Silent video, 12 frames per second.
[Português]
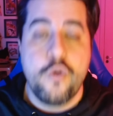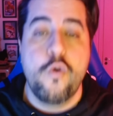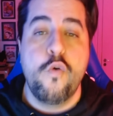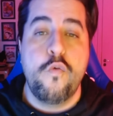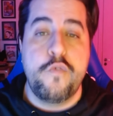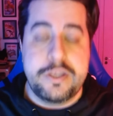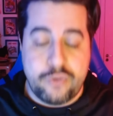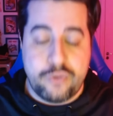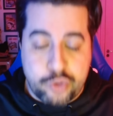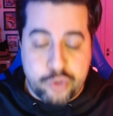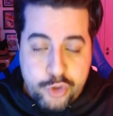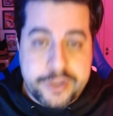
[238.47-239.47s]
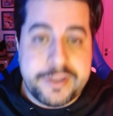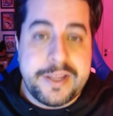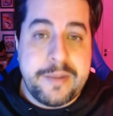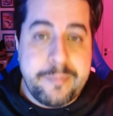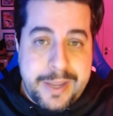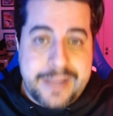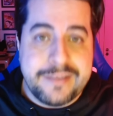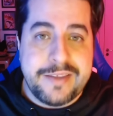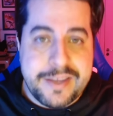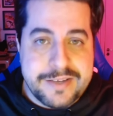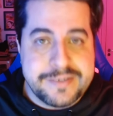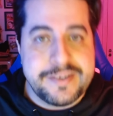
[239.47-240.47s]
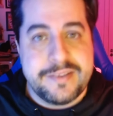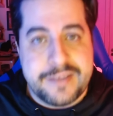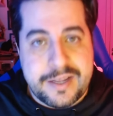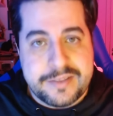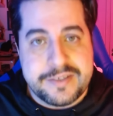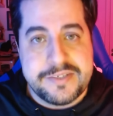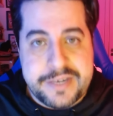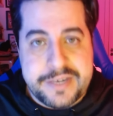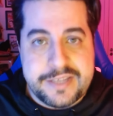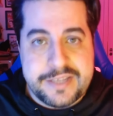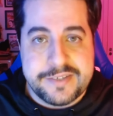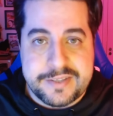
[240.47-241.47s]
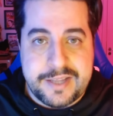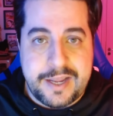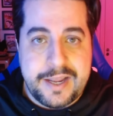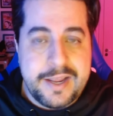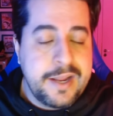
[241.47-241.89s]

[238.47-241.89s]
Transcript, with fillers: o Vinícius Júnior também tem que aceitar a transferência, tá?